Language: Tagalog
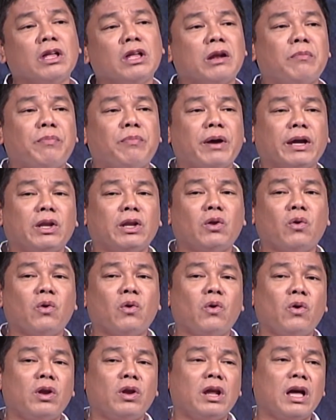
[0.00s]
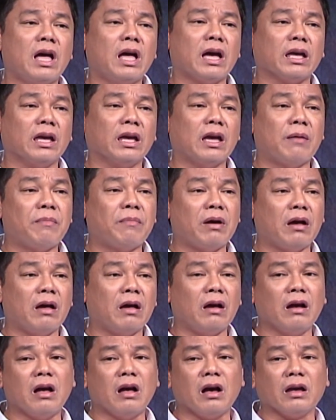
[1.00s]
na ng Panginoon, ang aking
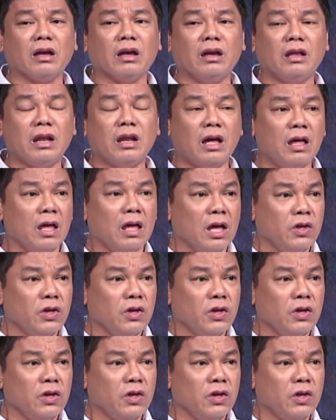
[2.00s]
ama, ang aking ina.